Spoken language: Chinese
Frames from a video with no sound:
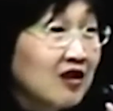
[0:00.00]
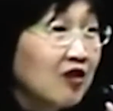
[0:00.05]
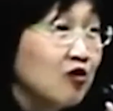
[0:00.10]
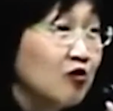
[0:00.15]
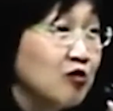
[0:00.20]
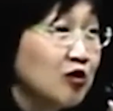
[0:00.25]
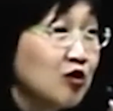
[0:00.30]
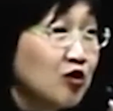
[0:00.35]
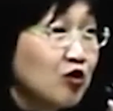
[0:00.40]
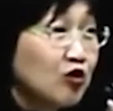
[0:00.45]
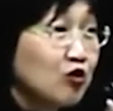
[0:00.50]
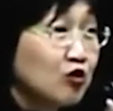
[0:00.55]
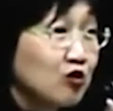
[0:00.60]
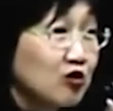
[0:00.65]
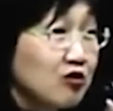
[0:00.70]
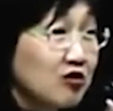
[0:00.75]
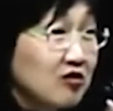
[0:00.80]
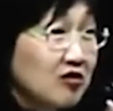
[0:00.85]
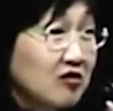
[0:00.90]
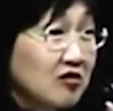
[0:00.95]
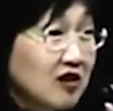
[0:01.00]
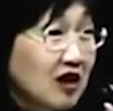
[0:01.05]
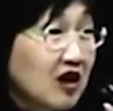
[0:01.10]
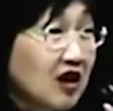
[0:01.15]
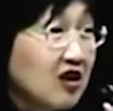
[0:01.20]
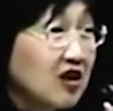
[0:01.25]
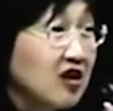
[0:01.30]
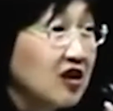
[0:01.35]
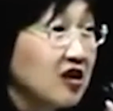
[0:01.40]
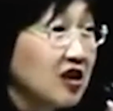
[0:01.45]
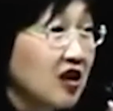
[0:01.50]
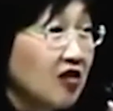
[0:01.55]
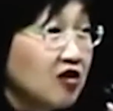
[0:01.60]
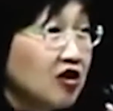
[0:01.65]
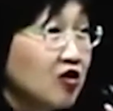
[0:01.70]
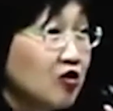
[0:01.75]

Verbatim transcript: 那我们就当然也很高